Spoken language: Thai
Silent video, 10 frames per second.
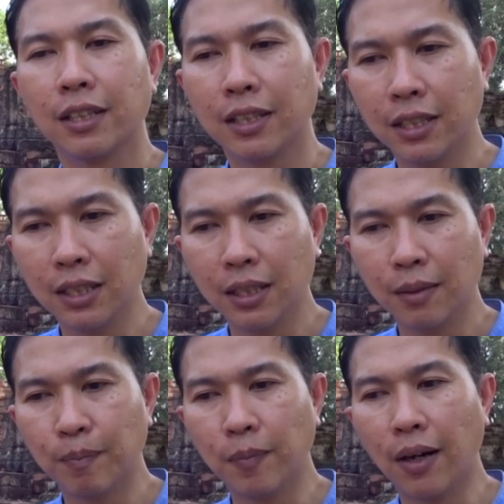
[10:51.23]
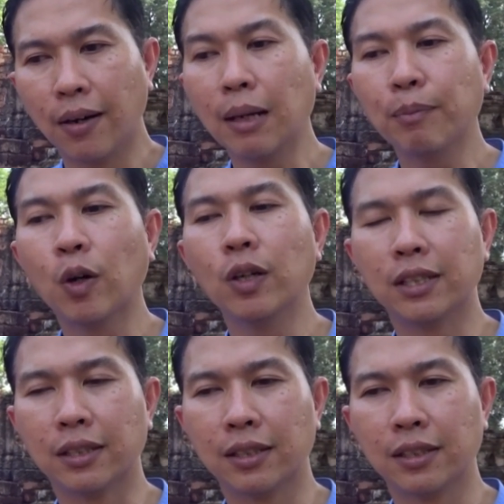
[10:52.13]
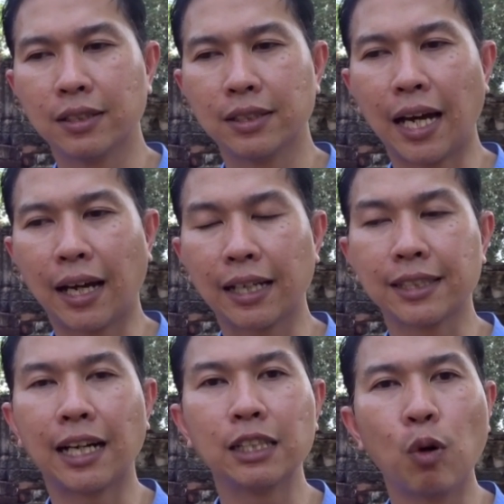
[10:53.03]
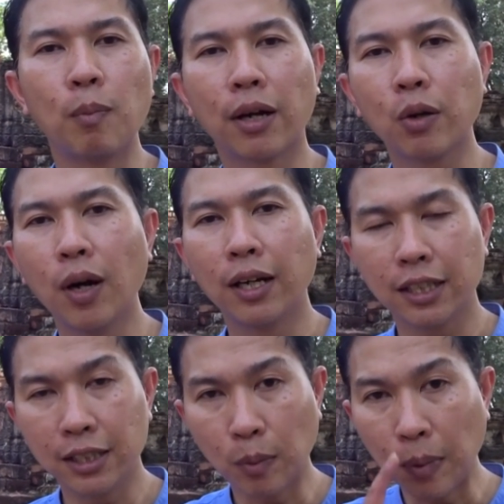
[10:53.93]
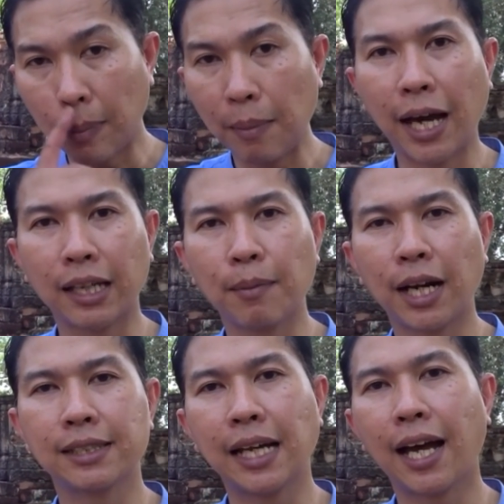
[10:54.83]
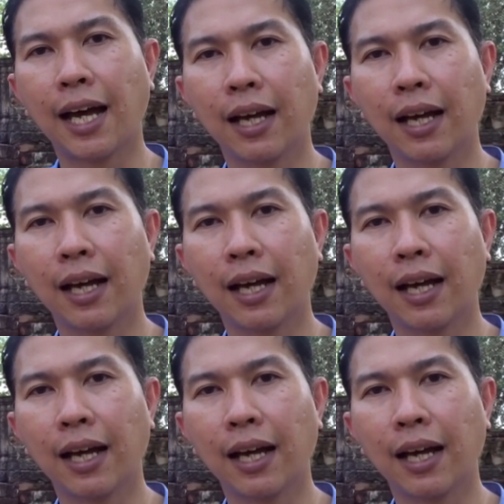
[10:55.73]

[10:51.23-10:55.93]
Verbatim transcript: คือเริ่มต้นจากกษัตริย์ราชวงศ์พระร่วงคือสมเด็จพระมหาธรรมราชา